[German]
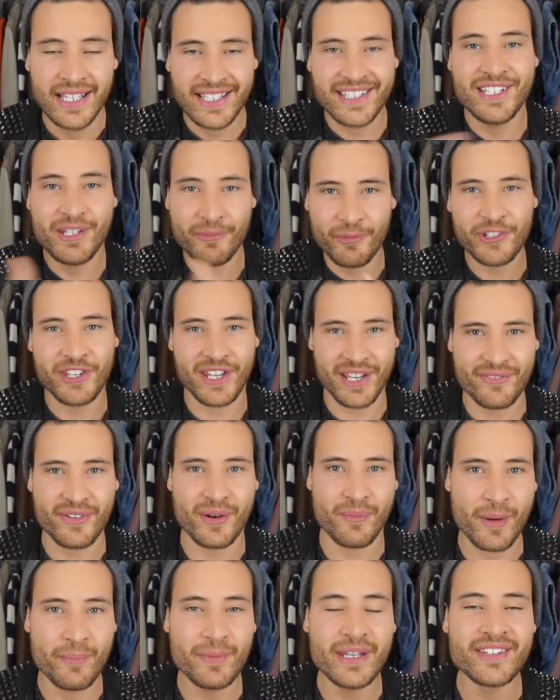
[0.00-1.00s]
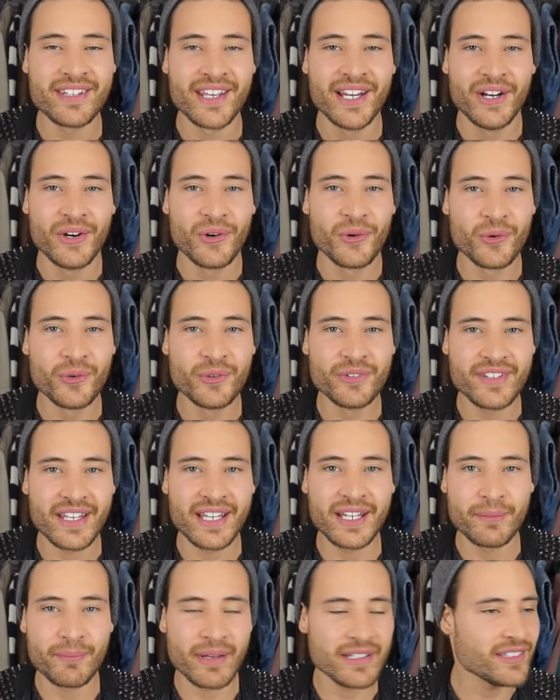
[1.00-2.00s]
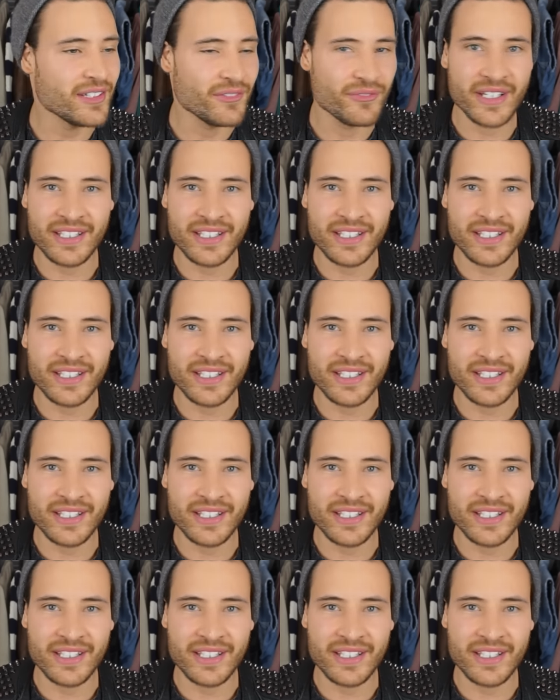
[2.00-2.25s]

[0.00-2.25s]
Ich nehme euch einfach mal mit und äh, mal sehen.